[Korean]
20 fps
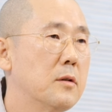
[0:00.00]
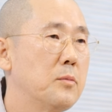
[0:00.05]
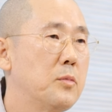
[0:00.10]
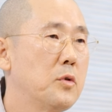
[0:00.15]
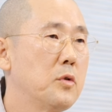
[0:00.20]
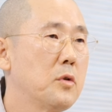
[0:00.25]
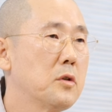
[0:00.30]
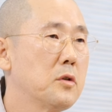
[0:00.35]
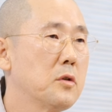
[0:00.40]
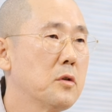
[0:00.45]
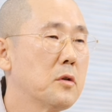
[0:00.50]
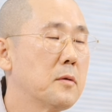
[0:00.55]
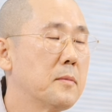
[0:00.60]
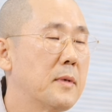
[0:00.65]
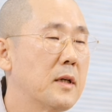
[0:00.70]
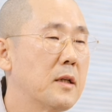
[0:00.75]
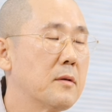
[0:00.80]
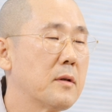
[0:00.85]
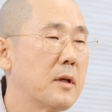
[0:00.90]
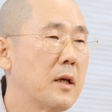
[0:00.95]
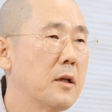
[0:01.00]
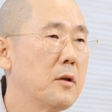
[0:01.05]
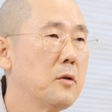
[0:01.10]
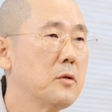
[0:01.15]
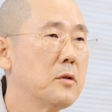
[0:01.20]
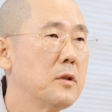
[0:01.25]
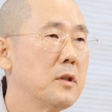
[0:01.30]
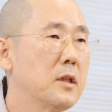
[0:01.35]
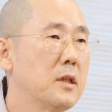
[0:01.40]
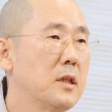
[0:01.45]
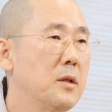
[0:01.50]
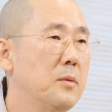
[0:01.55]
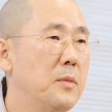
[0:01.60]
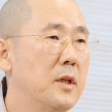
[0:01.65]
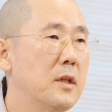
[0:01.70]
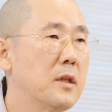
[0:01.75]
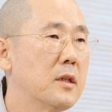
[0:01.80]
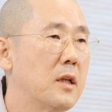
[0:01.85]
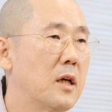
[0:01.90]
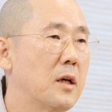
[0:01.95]
불교적으로 말하는 괴로운 느낌이
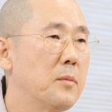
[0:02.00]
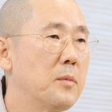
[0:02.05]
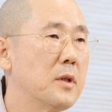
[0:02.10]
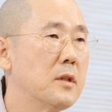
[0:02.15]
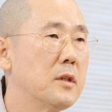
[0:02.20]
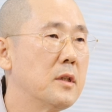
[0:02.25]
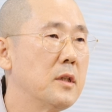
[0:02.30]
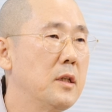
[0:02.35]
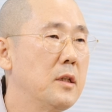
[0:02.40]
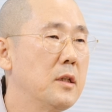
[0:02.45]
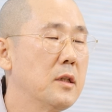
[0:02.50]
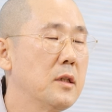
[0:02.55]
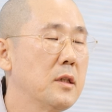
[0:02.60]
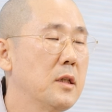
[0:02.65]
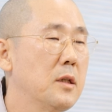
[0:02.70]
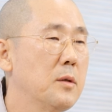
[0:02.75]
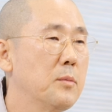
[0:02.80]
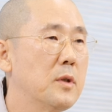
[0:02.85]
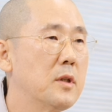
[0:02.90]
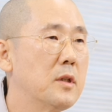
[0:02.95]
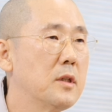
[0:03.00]
일어나면 이 느낌을